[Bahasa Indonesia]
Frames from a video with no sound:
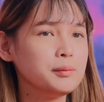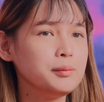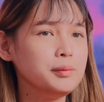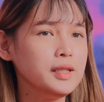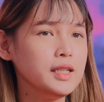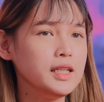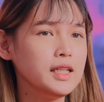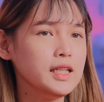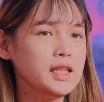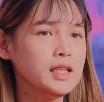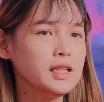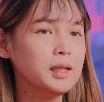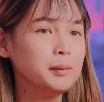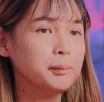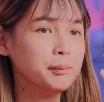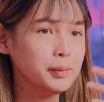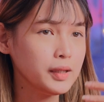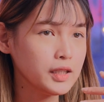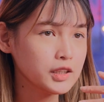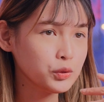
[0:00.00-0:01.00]
lebih
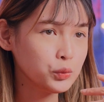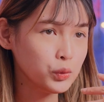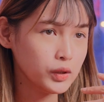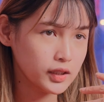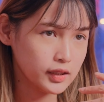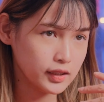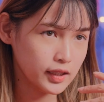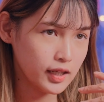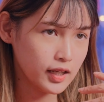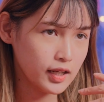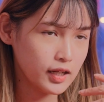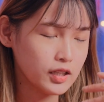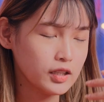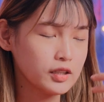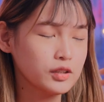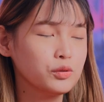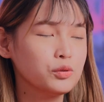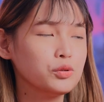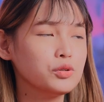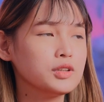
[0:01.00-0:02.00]
tipis
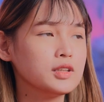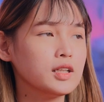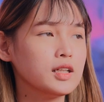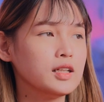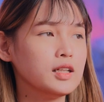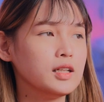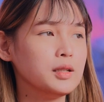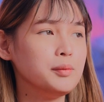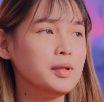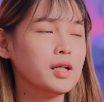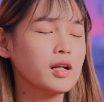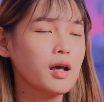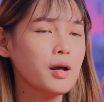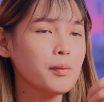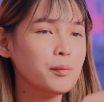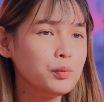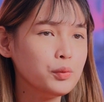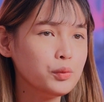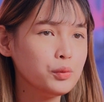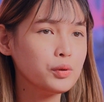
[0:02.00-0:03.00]
kulitnya, terus uh, lebih
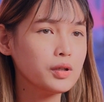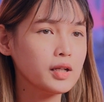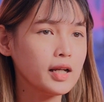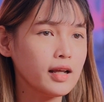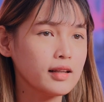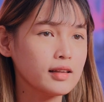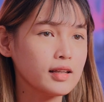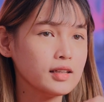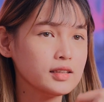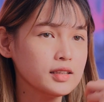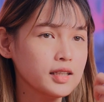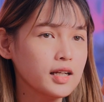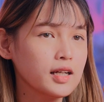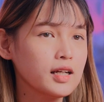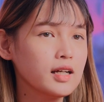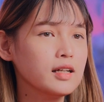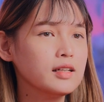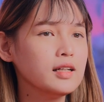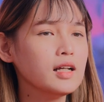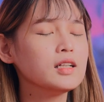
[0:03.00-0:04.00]
rapuh
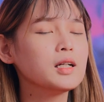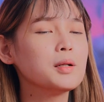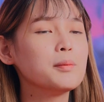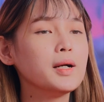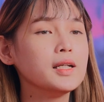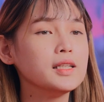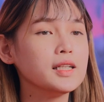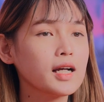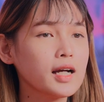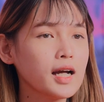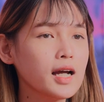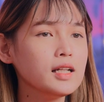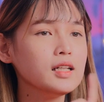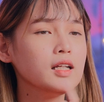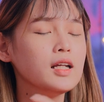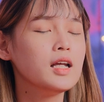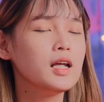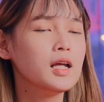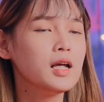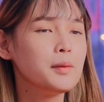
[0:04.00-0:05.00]
kelihatannya dan
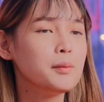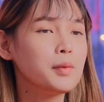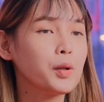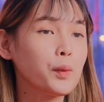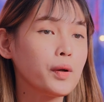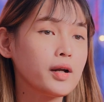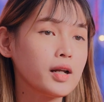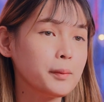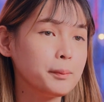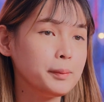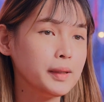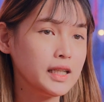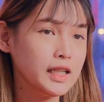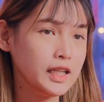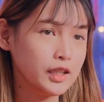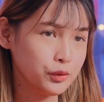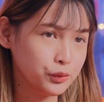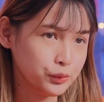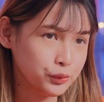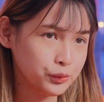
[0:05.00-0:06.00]
kebanyakan berwarna
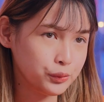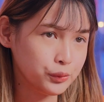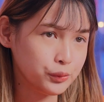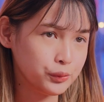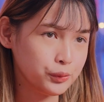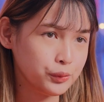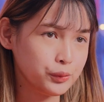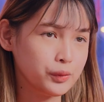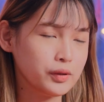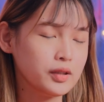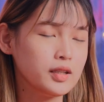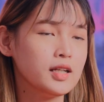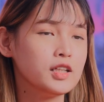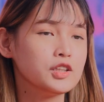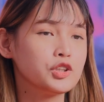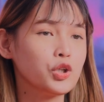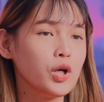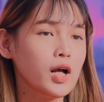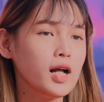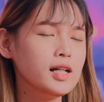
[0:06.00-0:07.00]
pink gitu.
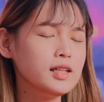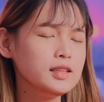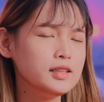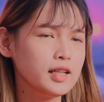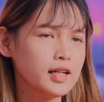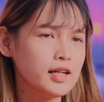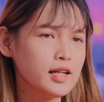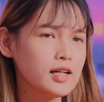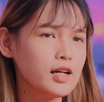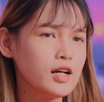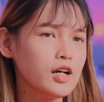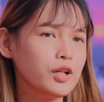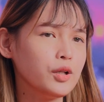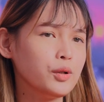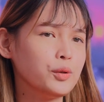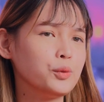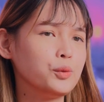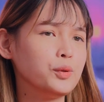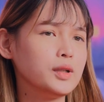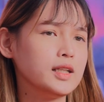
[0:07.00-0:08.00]
Soalnya
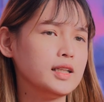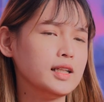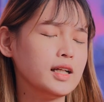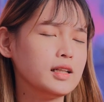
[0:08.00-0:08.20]
kalau kulit